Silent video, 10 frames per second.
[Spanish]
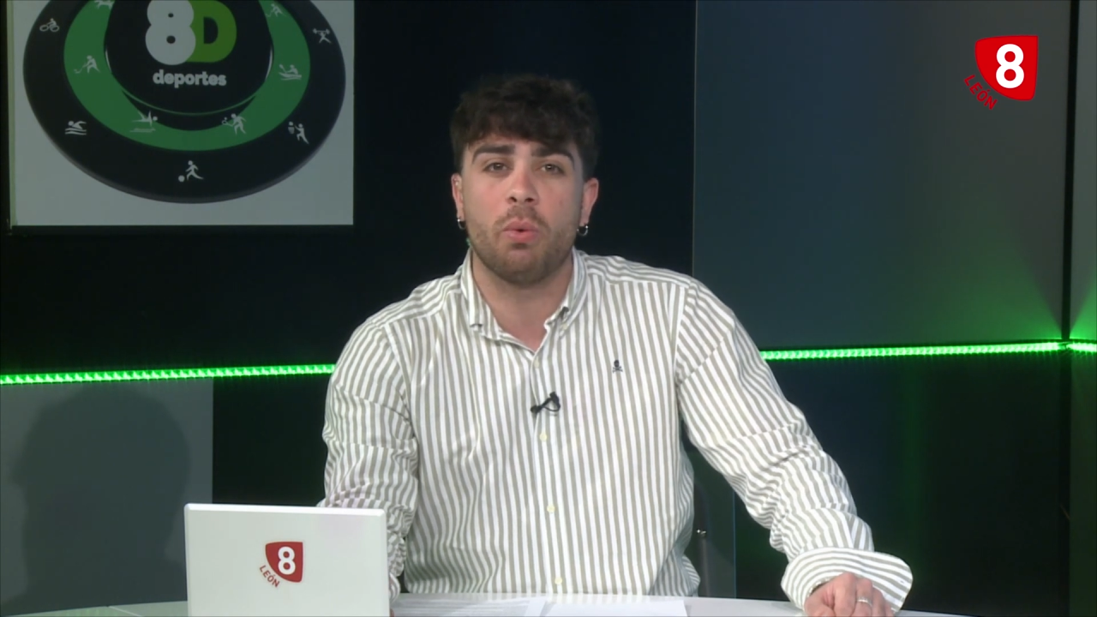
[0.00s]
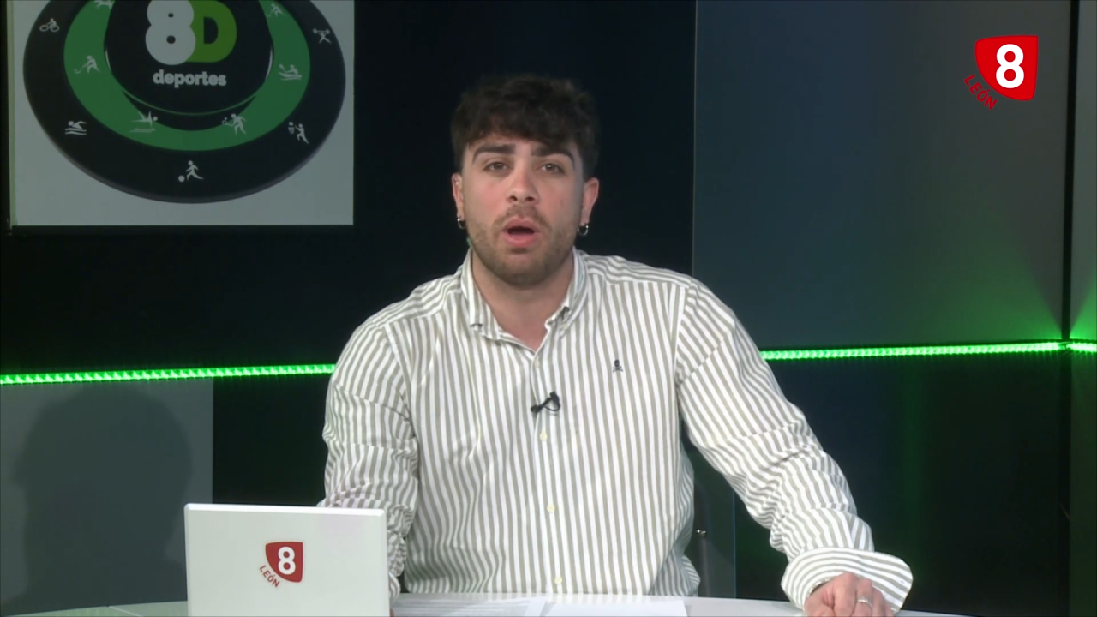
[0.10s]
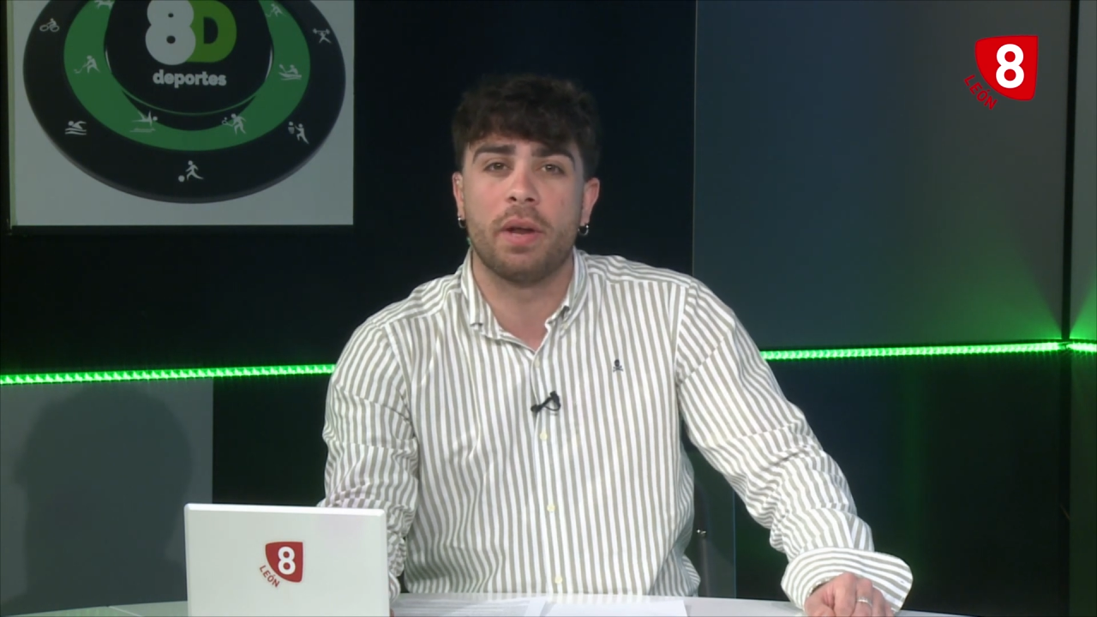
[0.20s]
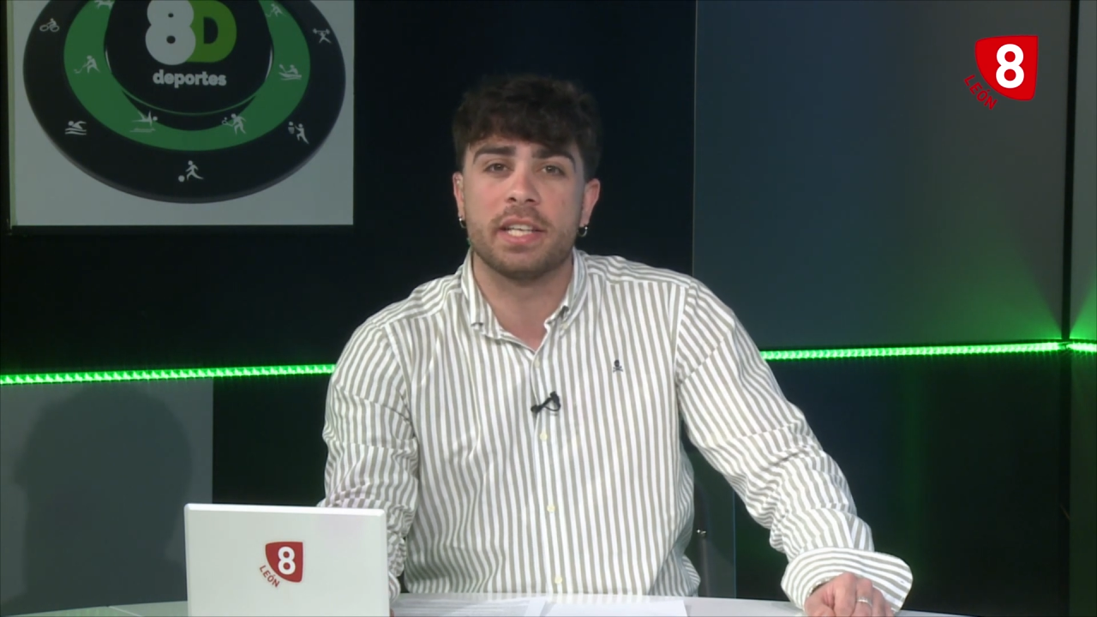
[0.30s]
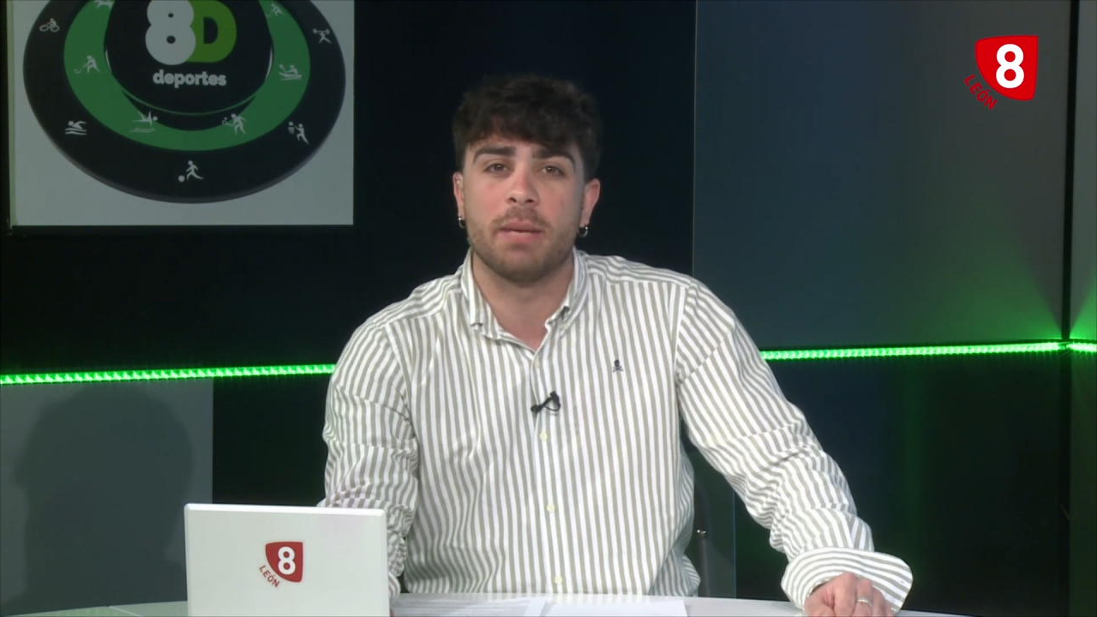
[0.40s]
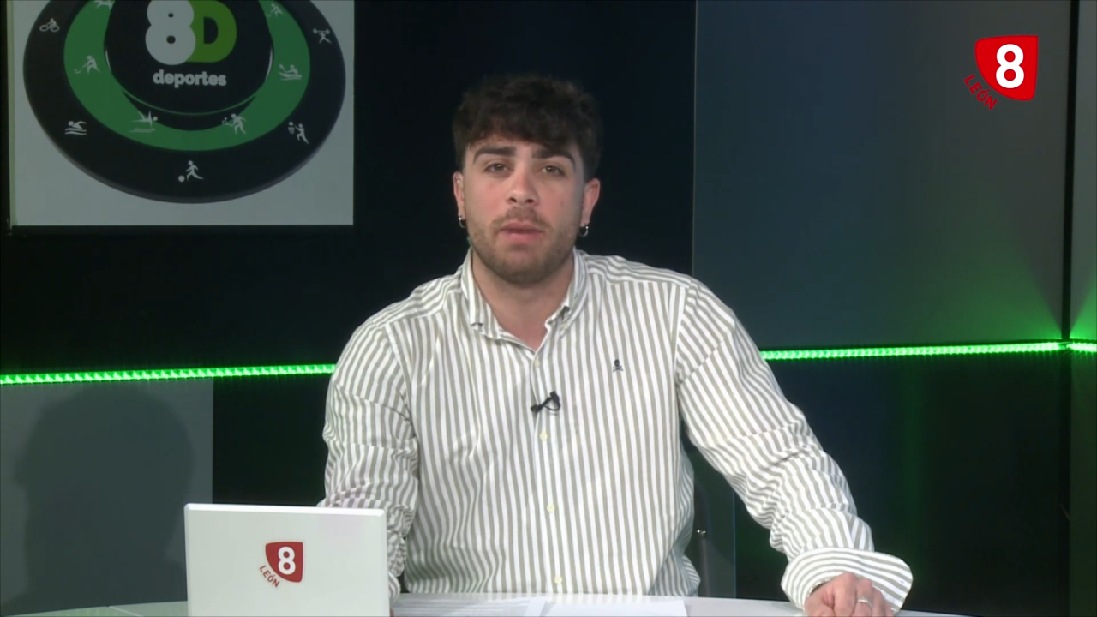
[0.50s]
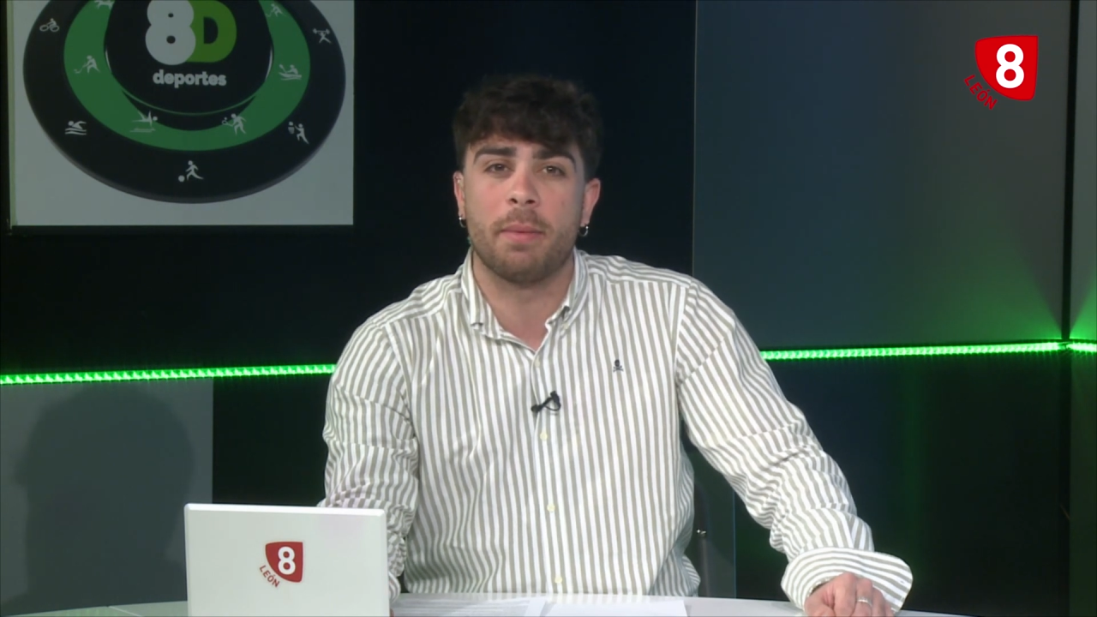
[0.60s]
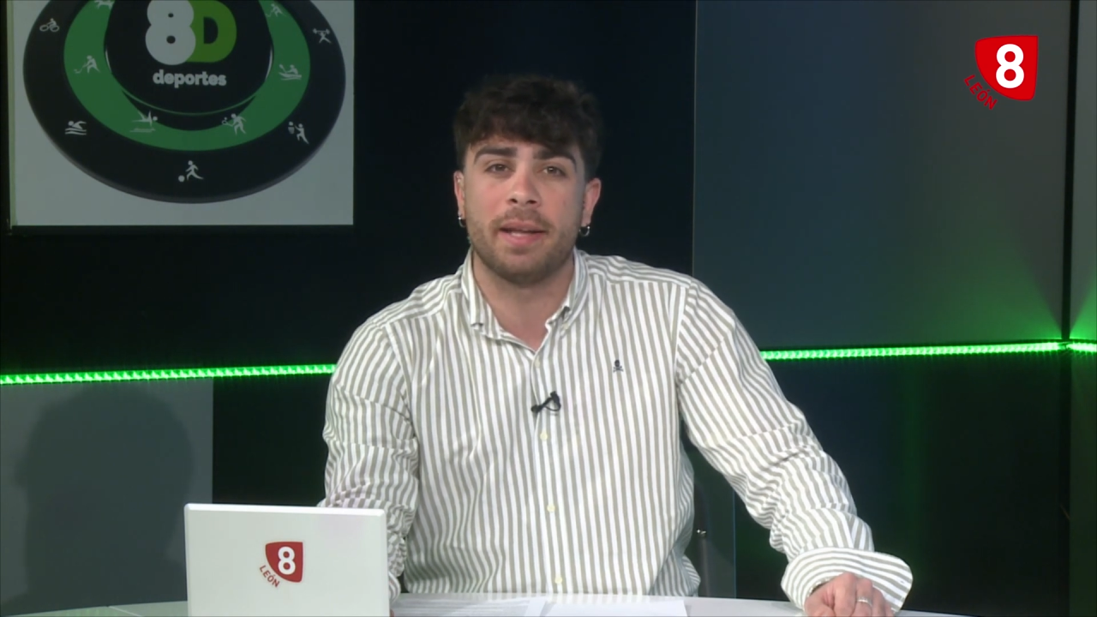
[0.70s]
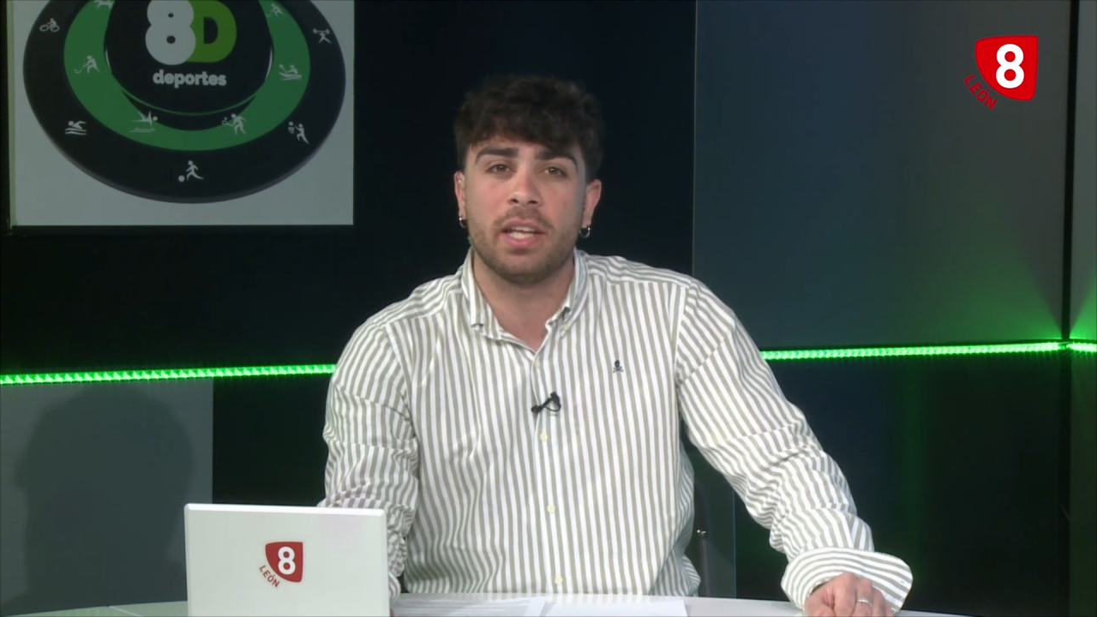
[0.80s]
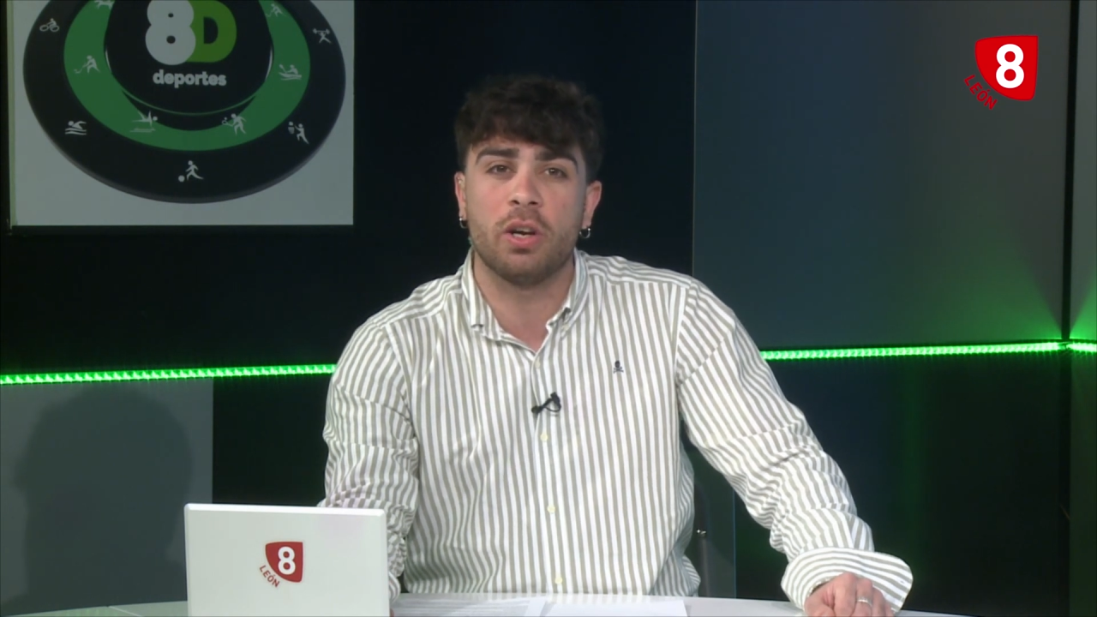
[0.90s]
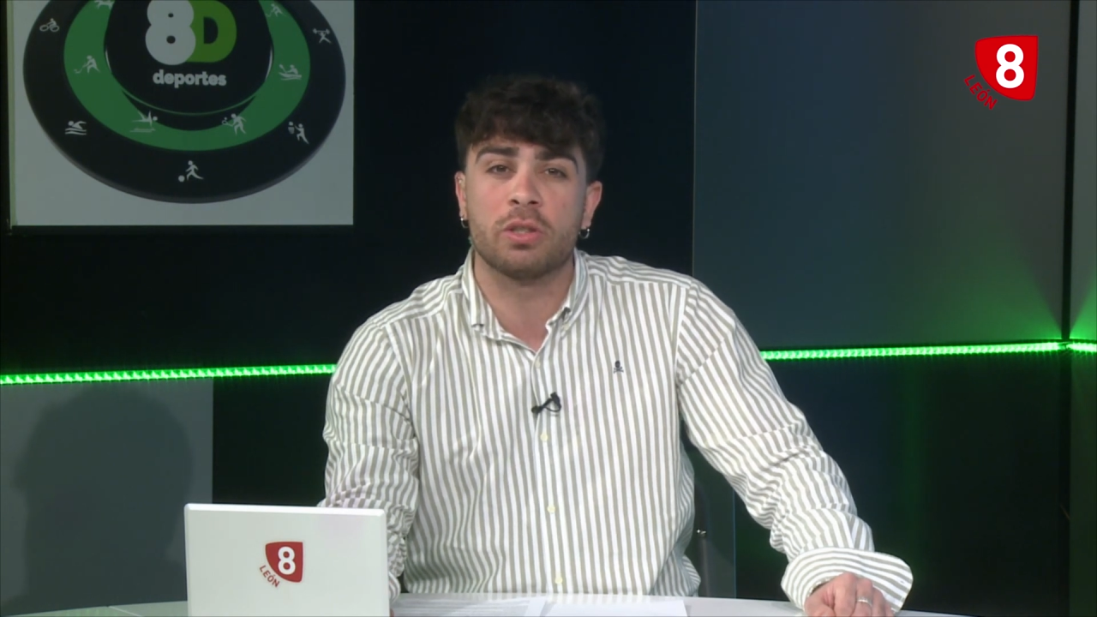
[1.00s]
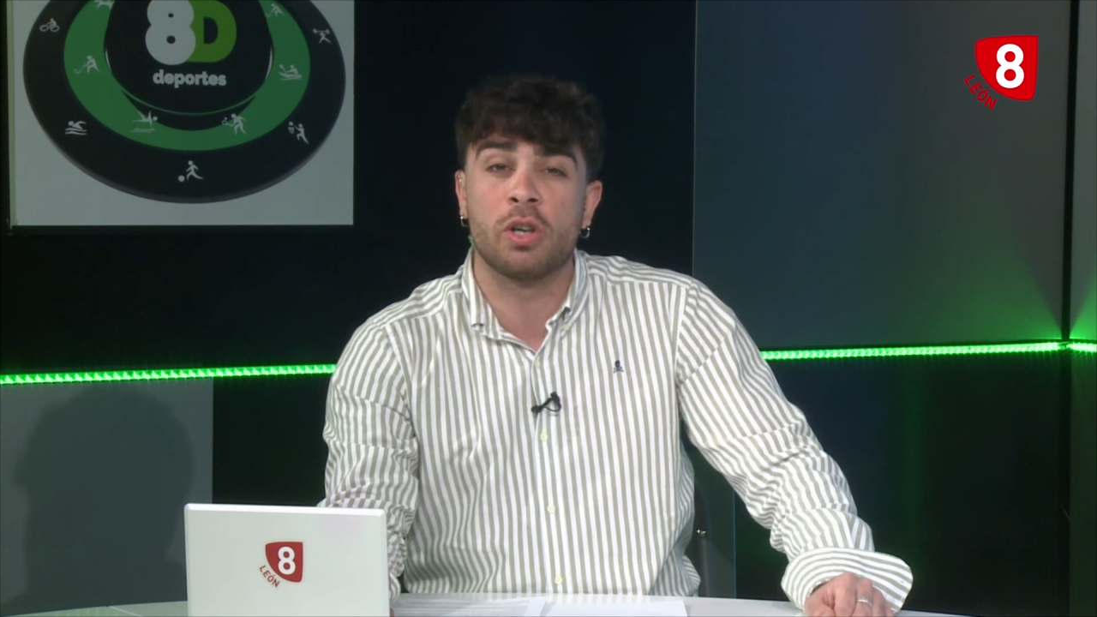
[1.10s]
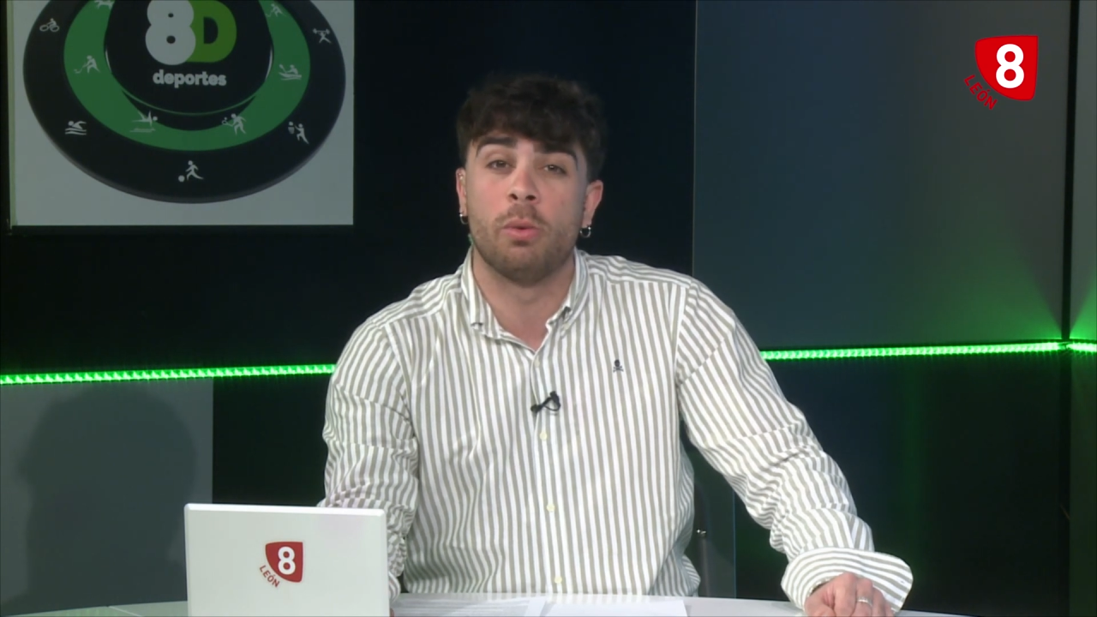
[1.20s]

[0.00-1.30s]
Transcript: a jugadores emblemáticos